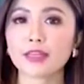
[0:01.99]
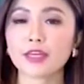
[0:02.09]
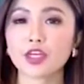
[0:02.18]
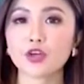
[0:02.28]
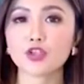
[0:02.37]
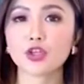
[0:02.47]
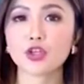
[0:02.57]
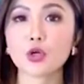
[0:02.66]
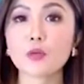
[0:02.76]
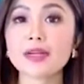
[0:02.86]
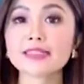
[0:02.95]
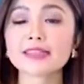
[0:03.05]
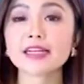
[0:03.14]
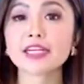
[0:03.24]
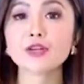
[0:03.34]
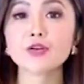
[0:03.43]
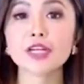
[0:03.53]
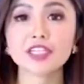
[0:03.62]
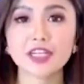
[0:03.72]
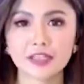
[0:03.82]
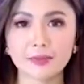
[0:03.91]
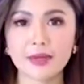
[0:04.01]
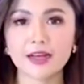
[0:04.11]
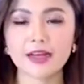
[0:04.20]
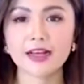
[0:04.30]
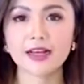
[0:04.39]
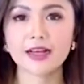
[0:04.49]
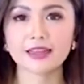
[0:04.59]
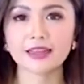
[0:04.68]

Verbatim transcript: PT Kioson Komersial Indonesia Tbk